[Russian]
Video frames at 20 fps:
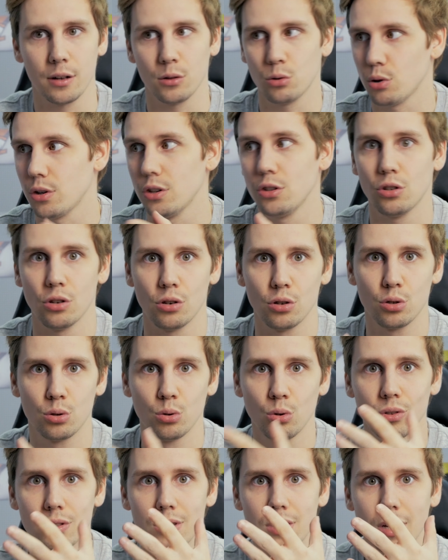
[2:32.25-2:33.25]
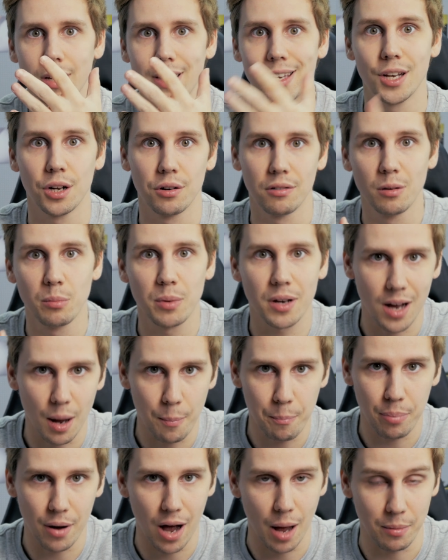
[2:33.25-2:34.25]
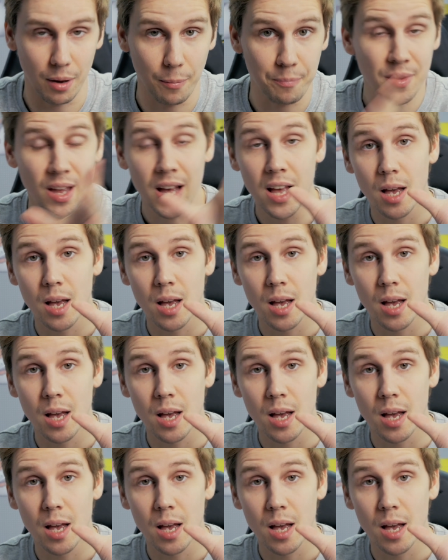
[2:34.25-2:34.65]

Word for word: который интересуется игровыми компами.